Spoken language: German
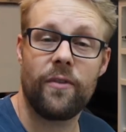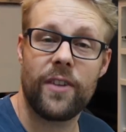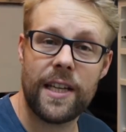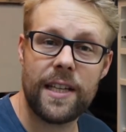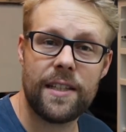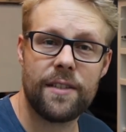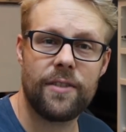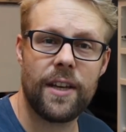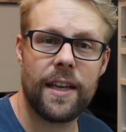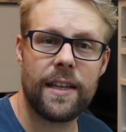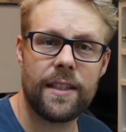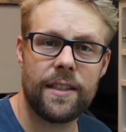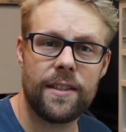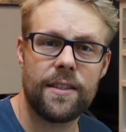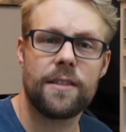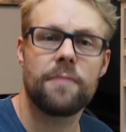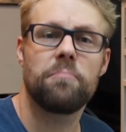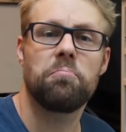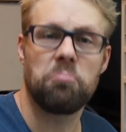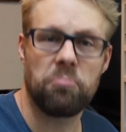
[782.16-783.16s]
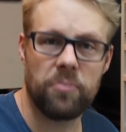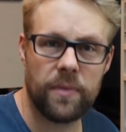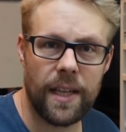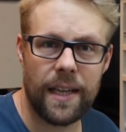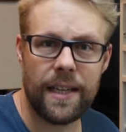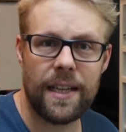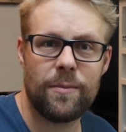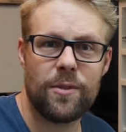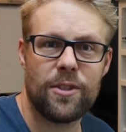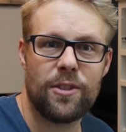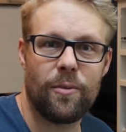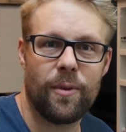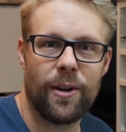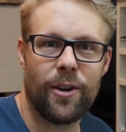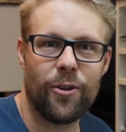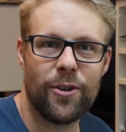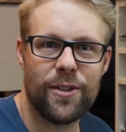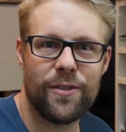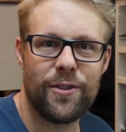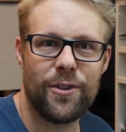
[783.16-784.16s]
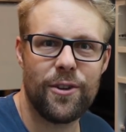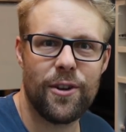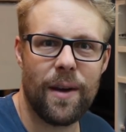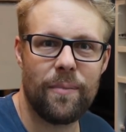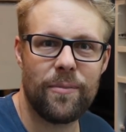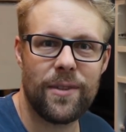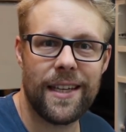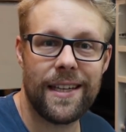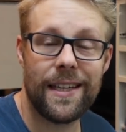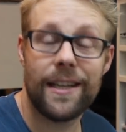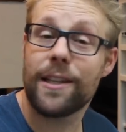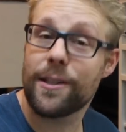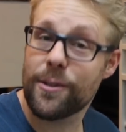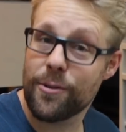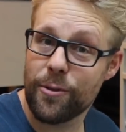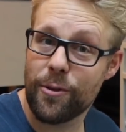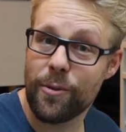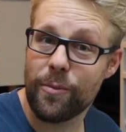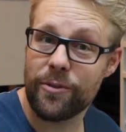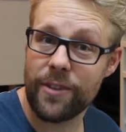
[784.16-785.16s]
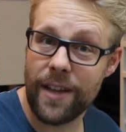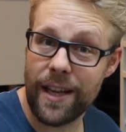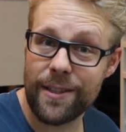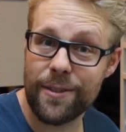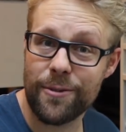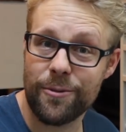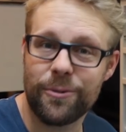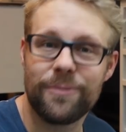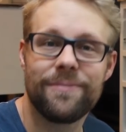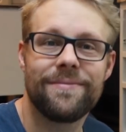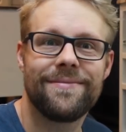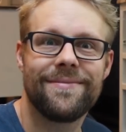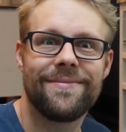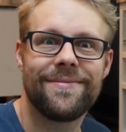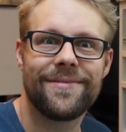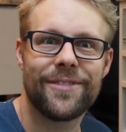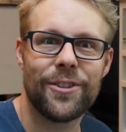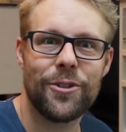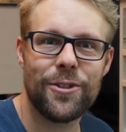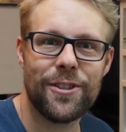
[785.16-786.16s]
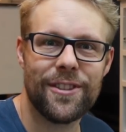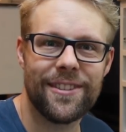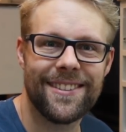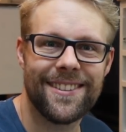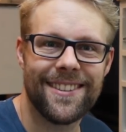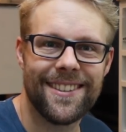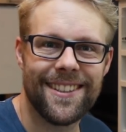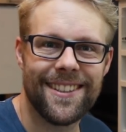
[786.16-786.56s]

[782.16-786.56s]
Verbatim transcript: Aber wenn das fertig ist, dann gibt es nochmal ein neues Video-Update in der Zukunft dazu. Tschüss!